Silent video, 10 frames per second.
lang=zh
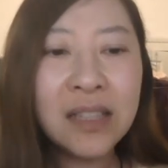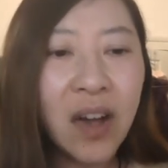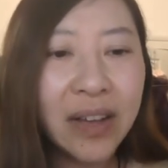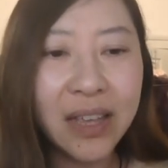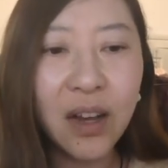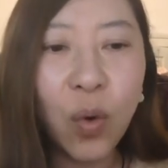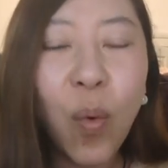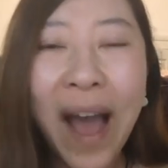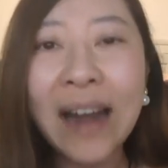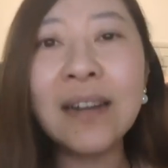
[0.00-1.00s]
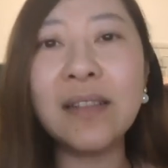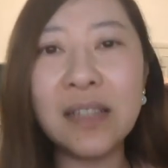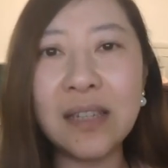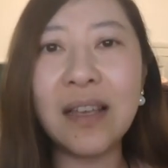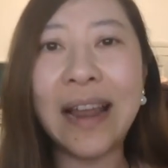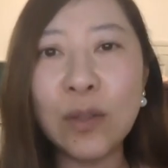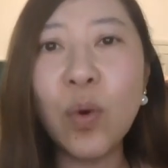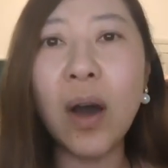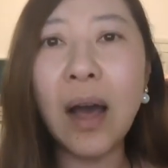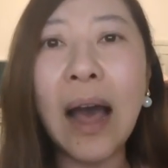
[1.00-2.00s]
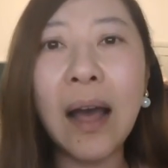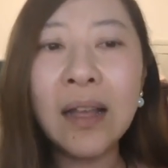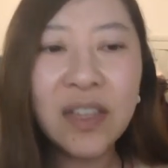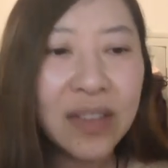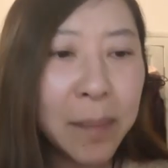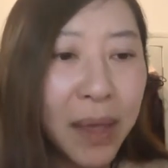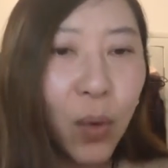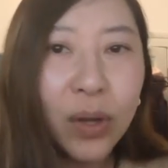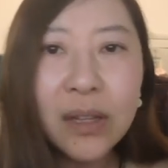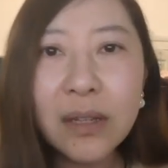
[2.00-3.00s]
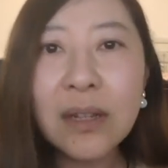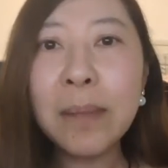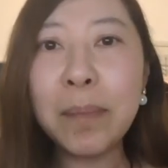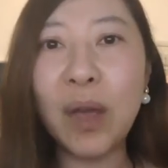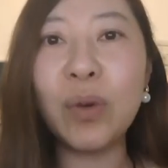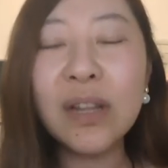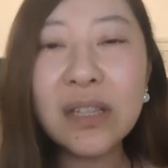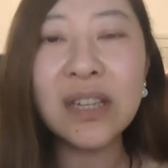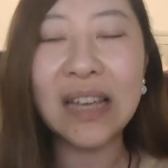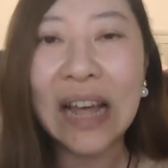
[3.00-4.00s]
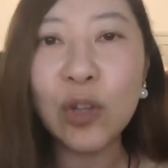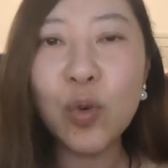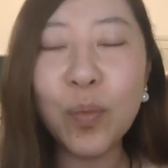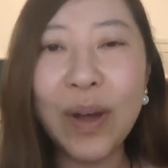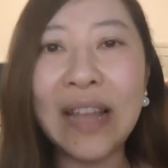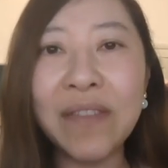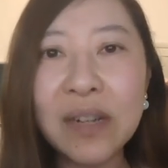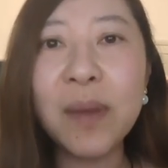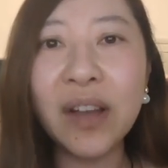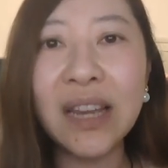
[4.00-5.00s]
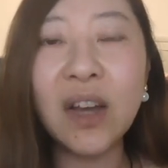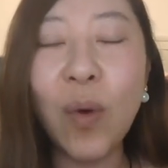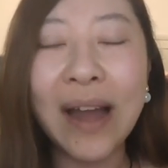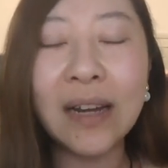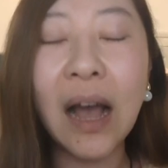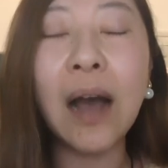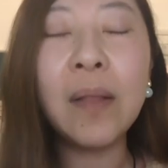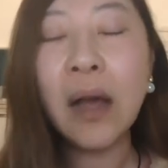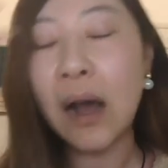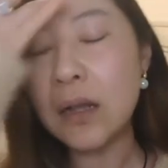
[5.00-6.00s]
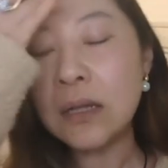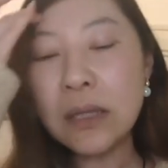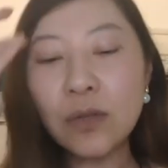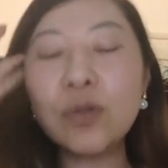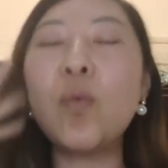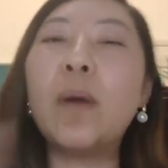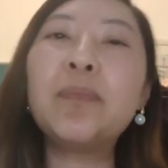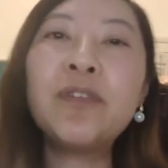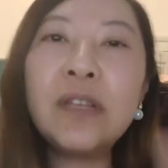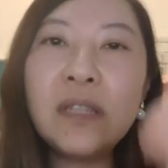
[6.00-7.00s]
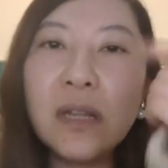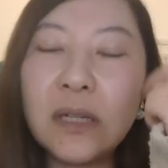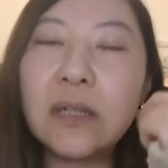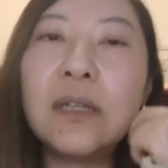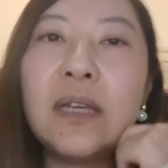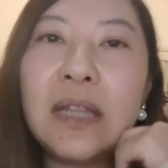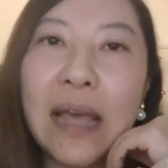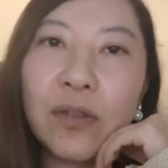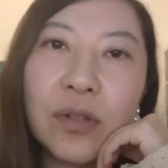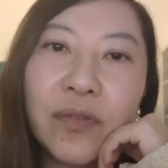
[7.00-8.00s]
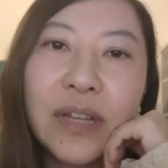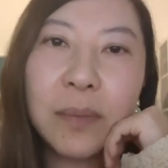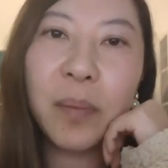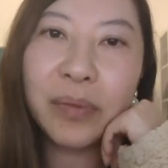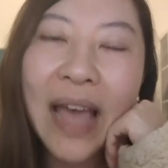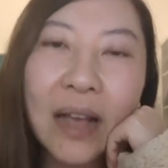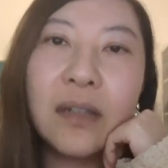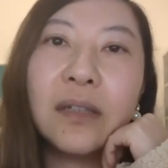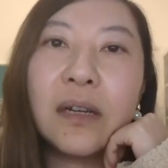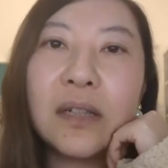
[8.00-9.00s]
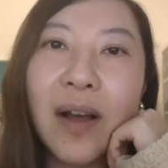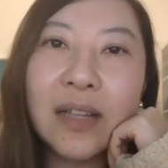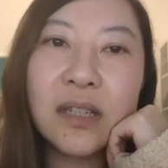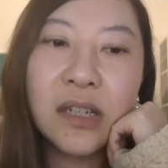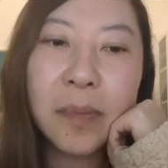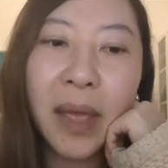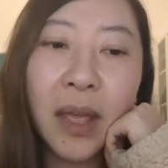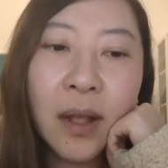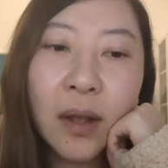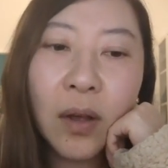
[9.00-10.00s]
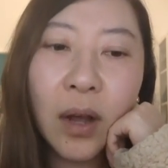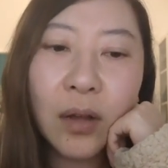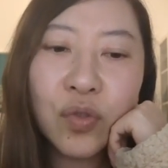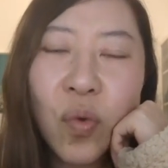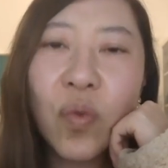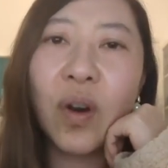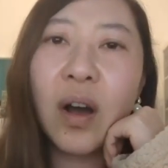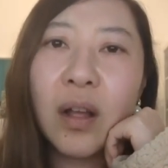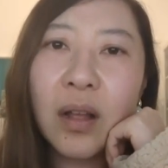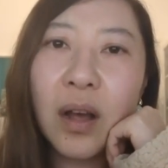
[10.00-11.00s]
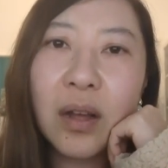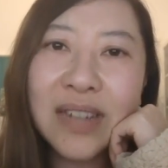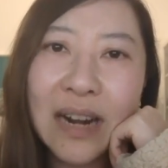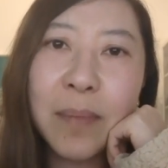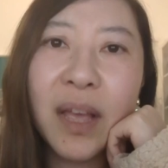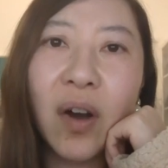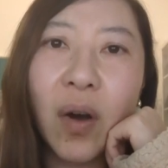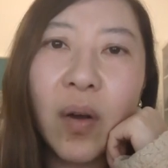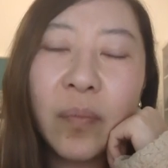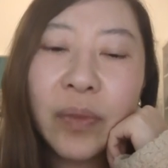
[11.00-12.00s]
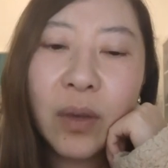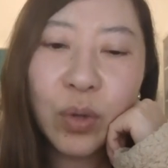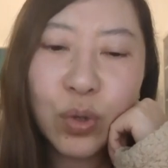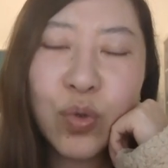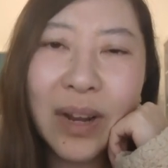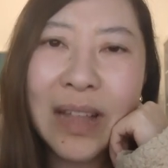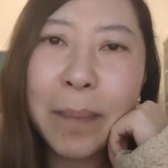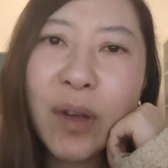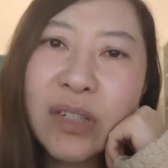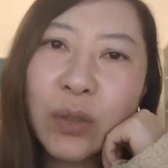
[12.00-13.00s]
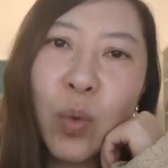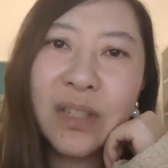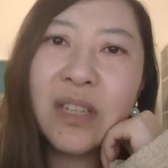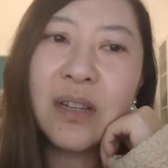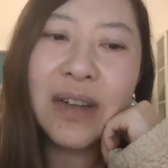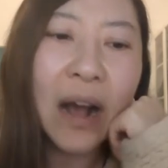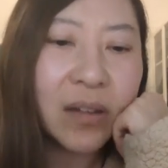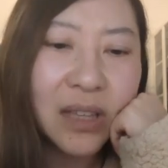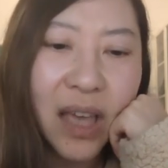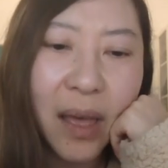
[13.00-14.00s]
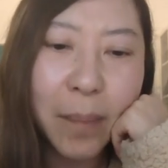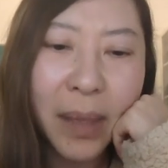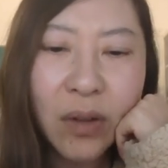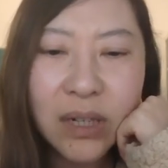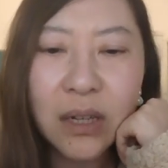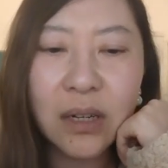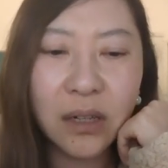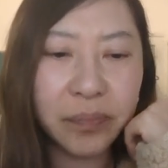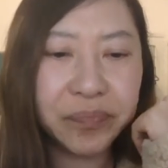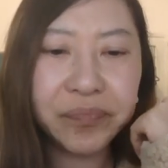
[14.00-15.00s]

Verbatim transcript: 交给一个华人的企业来做啊，因为他美国的美国的企业他都用不完，他为什么要给你个华人啊？好，这就是我分析的这个第一点，就是为什么不太可能赵安吉是被呃中国呃杀人灭口。我都说了，他没有这个动机，然后也没有这个